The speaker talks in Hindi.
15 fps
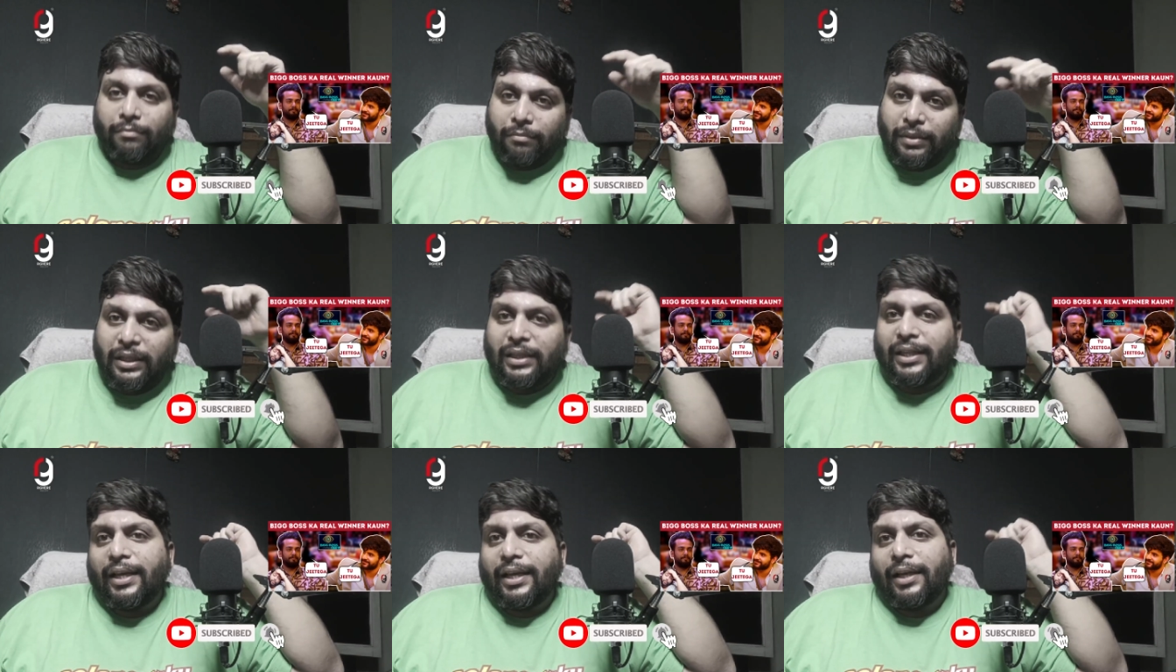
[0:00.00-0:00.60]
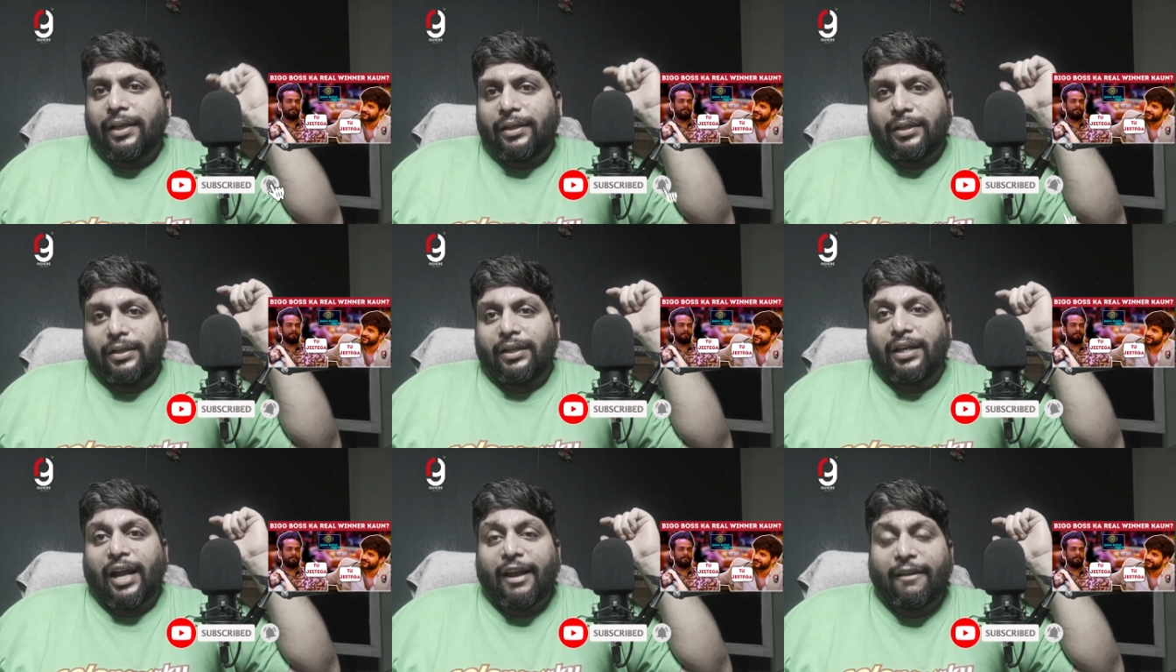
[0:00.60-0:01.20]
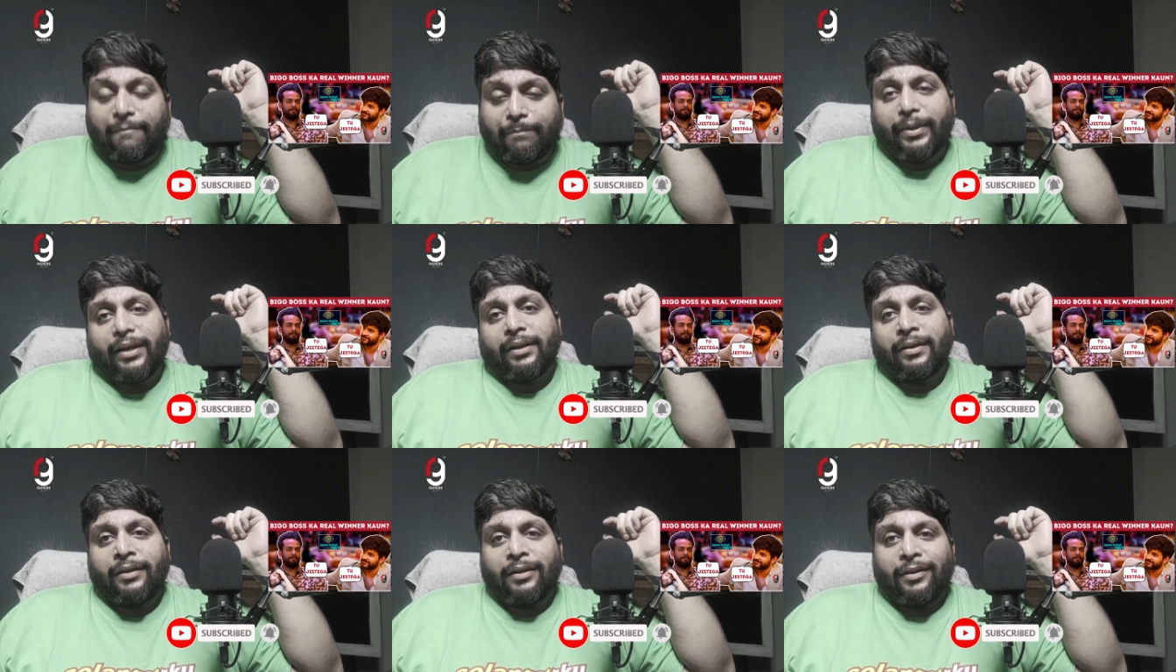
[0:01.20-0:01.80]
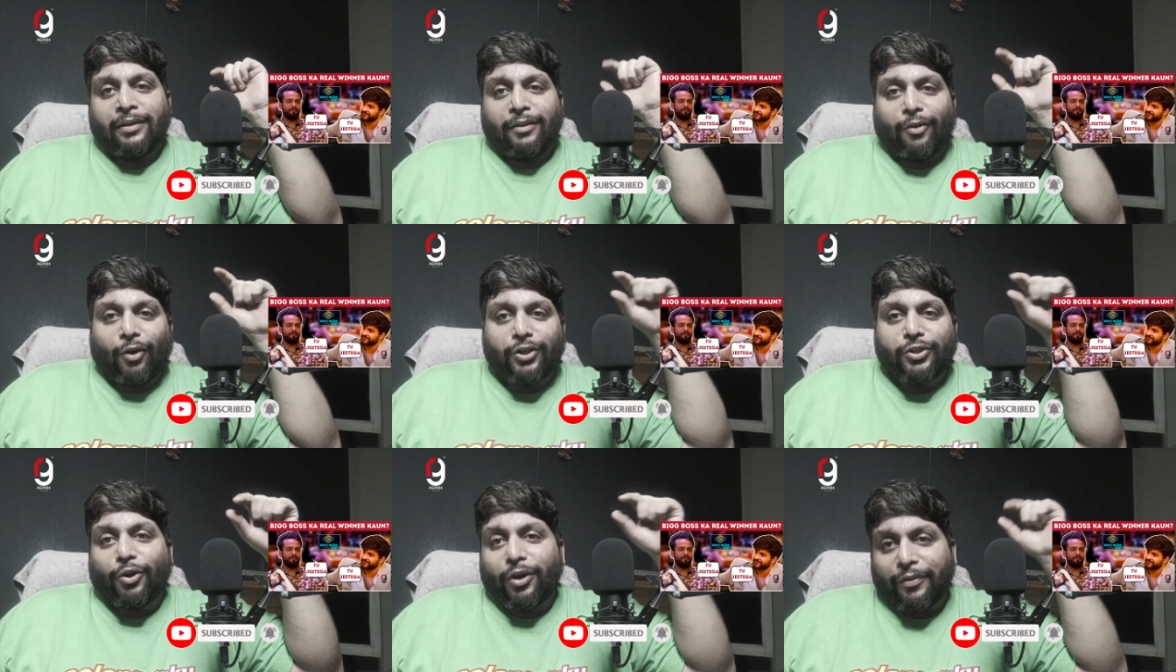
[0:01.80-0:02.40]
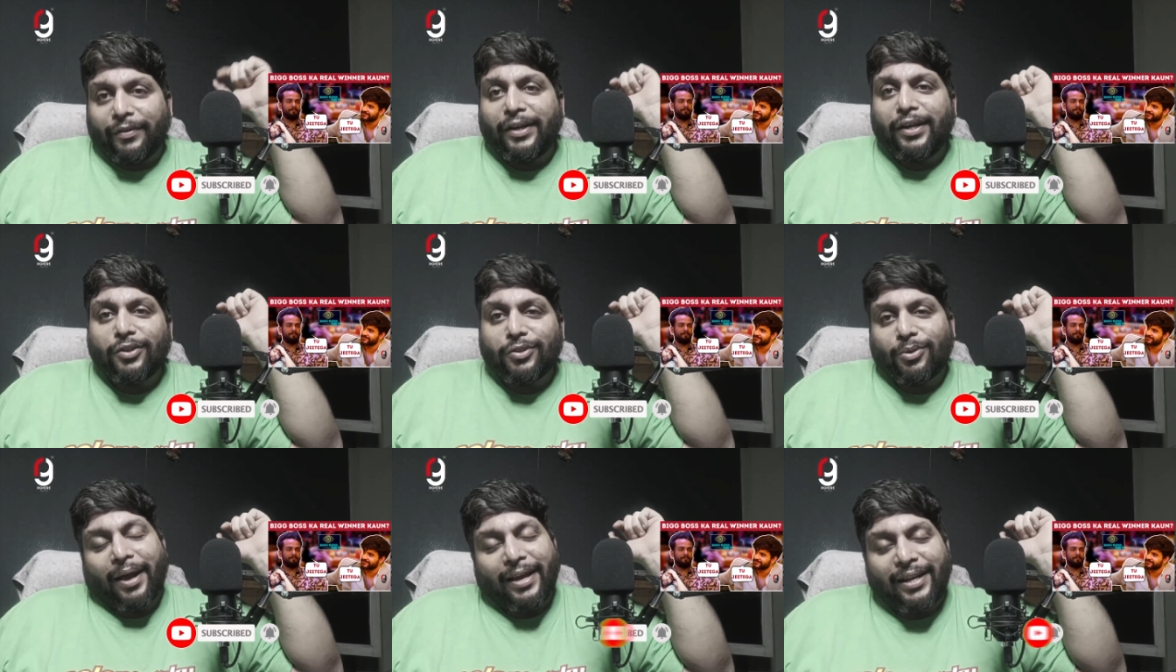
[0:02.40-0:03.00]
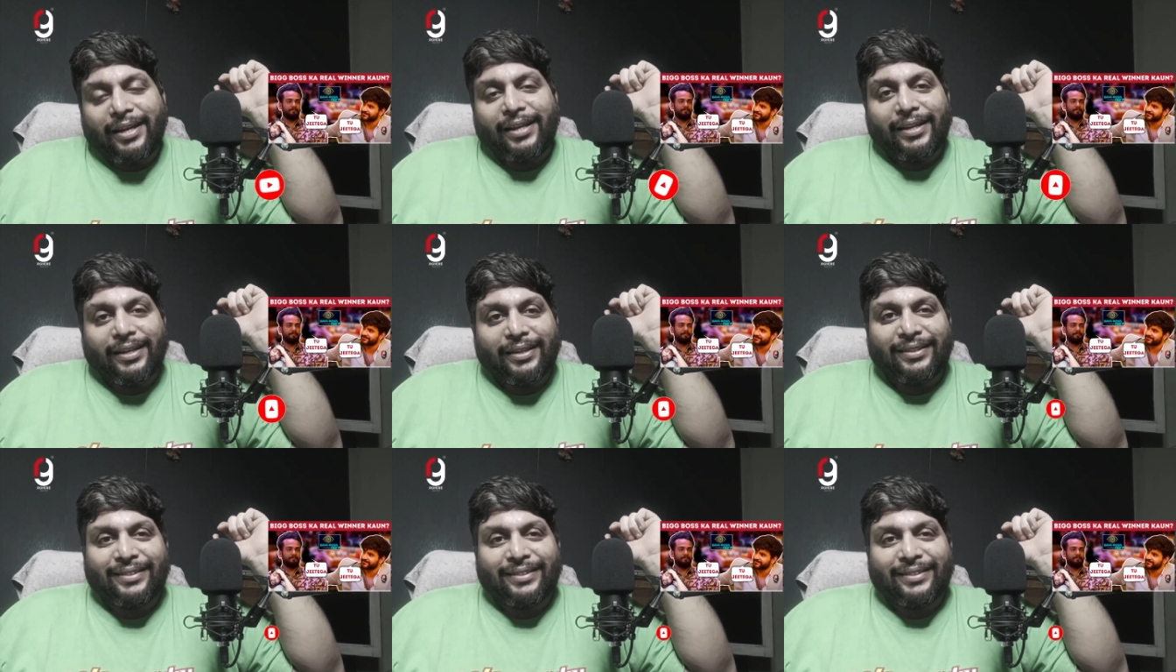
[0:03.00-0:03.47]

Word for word: मिलते हैं लाइव पे और शॉर्ट वीडियोस तो आ ही रही हैं